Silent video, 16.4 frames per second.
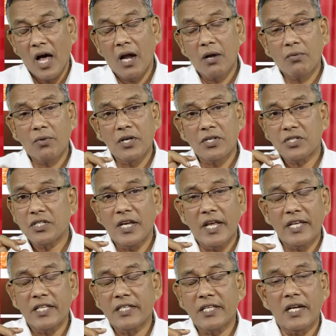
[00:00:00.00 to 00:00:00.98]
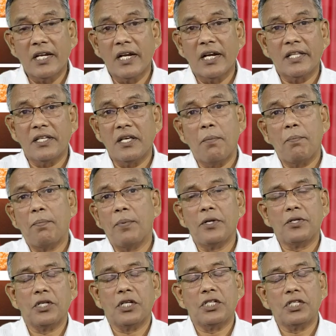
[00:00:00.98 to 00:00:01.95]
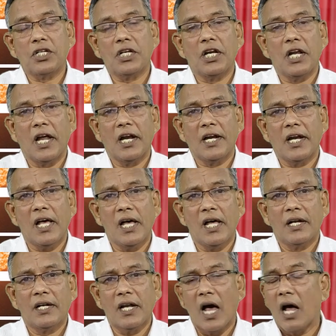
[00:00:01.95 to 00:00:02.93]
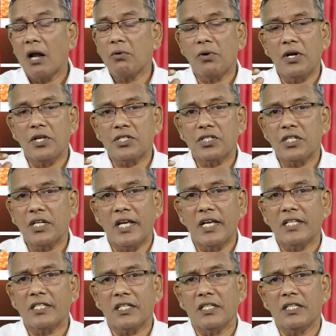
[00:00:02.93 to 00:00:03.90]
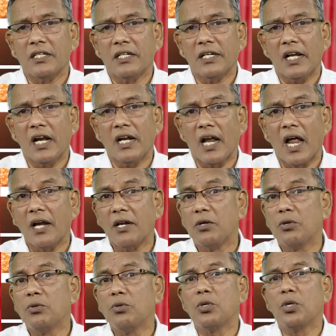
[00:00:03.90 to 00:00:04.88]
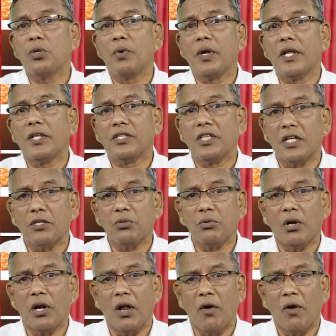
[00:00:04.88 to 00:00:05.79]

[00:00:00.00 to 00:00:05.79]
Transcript: நான் உங்களை சிநேகித்தேன்கிறது எப்படி தெரிஞ்சுக்கலான்னா நான் உங்களை சிநேகித்தது என்றால் நான் இன்னொருவரை தெரிந்து